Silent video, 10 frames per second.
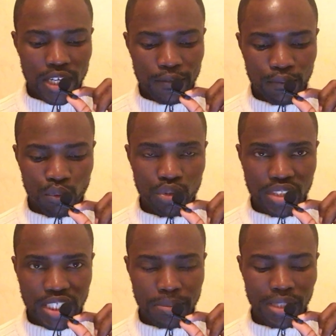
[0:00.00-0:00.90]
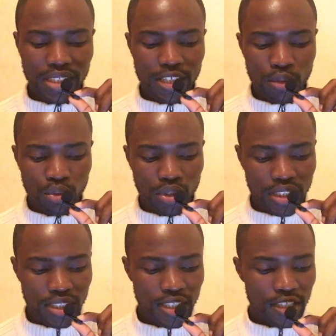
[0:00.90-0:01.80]
vous expatrier en
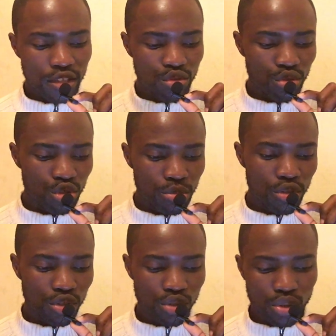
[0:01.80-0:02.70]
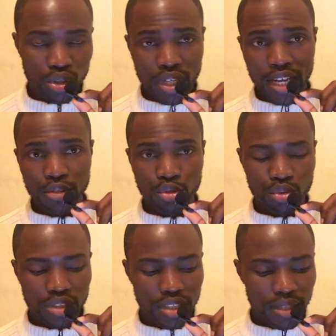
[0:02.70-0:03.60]
Hongrie. Et je commence à ce
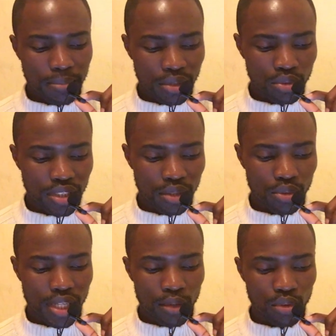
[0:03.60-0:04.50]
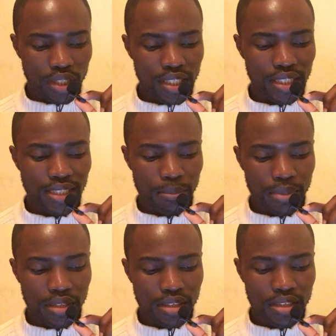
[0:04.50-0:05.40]
sujet par te dire que la Hongrie est un
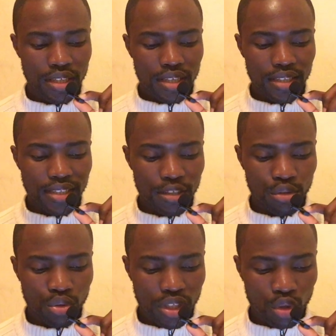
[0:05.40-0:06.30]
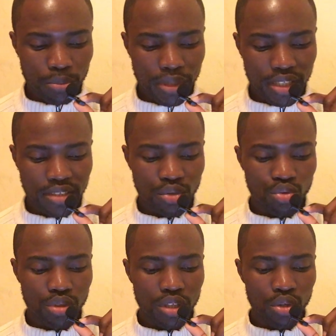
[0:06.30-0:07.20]
pays de l'Union européenne
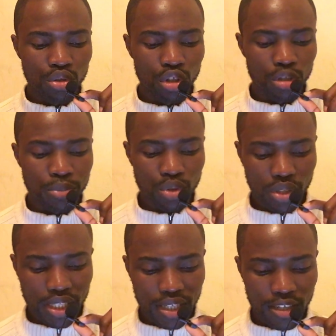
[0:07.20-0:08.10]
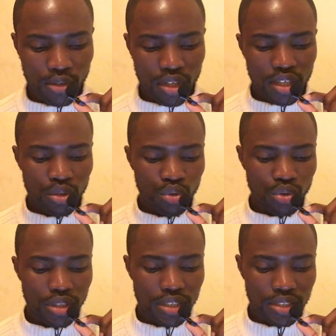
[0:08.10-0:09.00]
situé en Europe centrale,
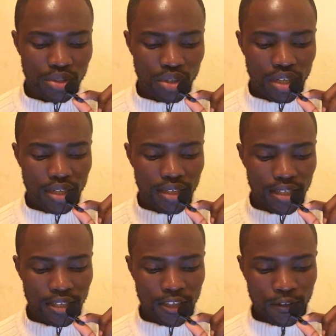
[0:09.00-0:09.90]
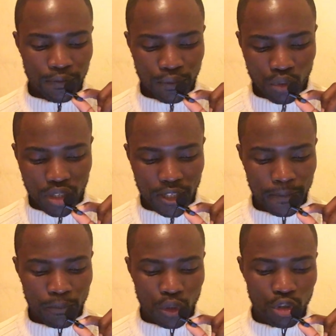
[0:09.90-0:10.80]
utilise les forains
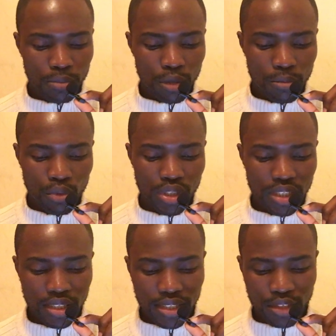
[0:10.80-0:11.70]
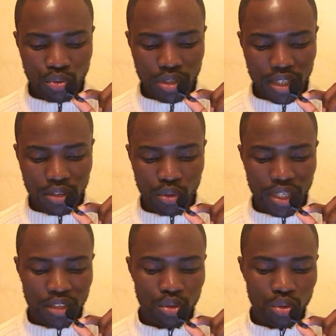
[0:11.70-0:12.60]
comme monnaie nationale. Donc
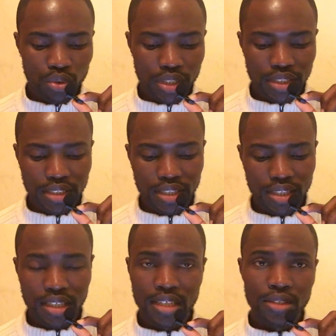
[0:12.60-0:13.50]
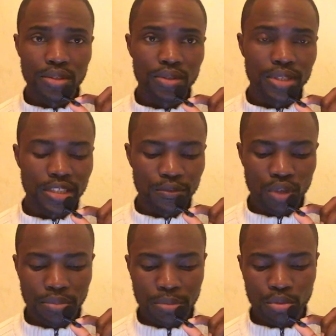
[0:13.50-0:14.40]
un euro est égal, euh, équivaut
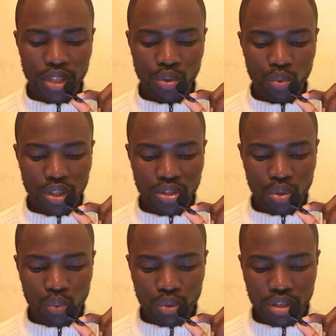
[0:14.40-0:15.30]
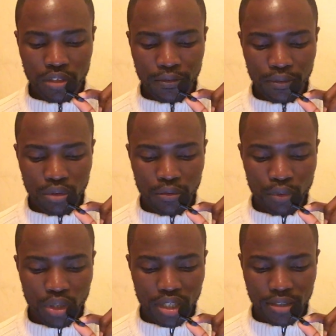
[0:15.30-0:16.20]
un petit peu à 308 euh,
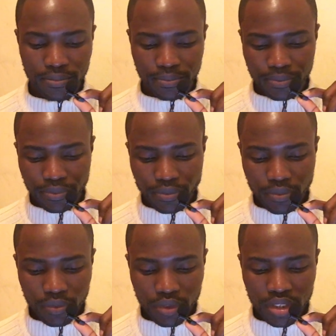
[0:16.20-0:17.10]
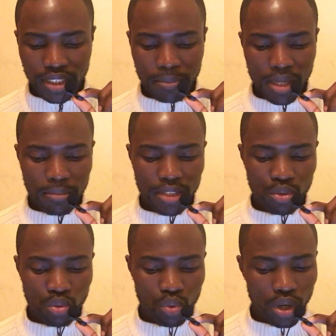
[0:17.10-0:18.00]
forains. Et même les
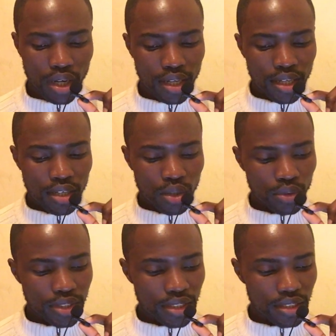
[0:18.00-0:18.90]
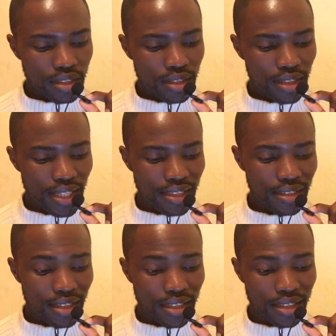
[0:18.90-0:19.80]
Hongrois en est la,
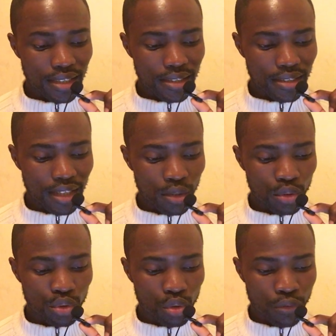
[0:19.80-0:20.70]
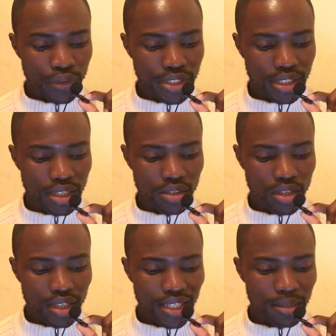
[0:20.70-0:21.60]
la langue officielle,
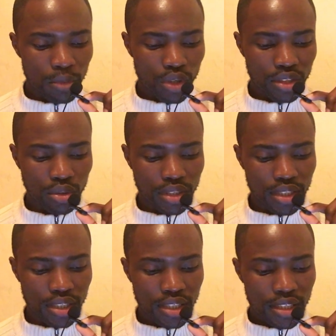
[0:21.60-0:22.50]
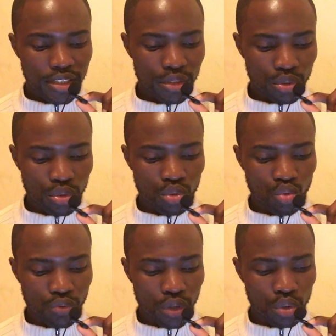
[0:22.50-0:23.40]
l'allemand et l'anglais, ils sont
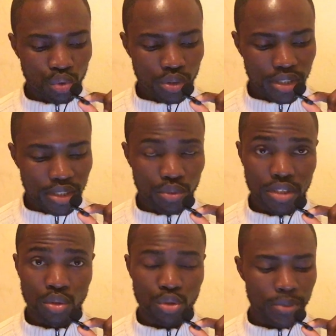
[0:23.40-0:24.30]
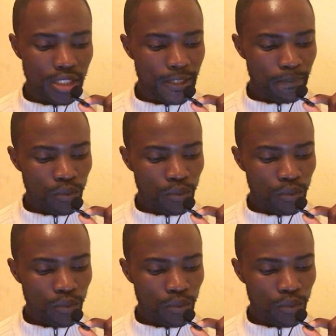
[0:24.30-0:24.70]
souvent utilisés aussi dans ce pays.